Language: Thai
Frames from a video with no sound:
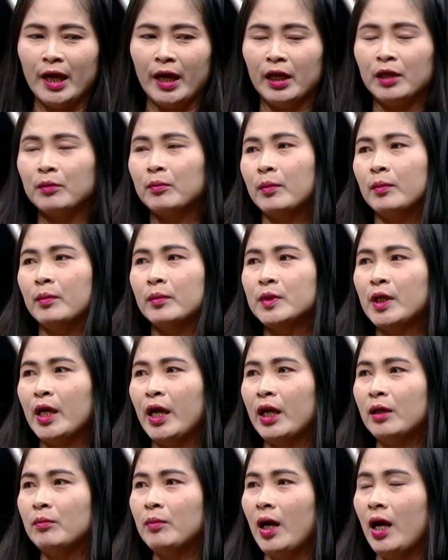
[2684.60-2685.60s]
แช
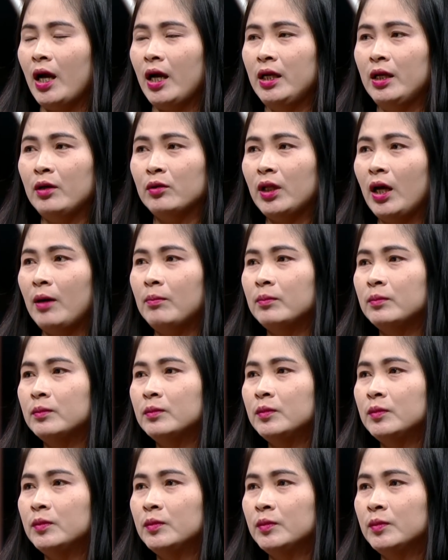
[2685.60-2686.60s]
ทมาให้เรา
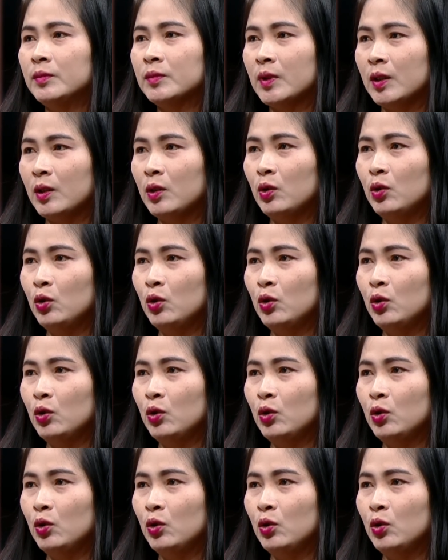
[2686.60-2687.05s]
ทำ